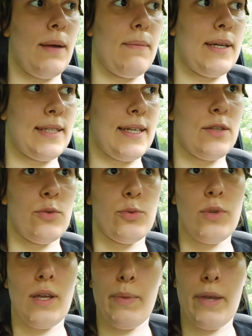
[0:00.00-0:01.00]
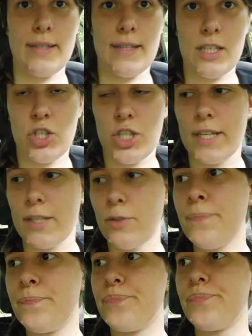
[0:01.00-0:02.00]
ha massacrato tutte le piante che c'erano,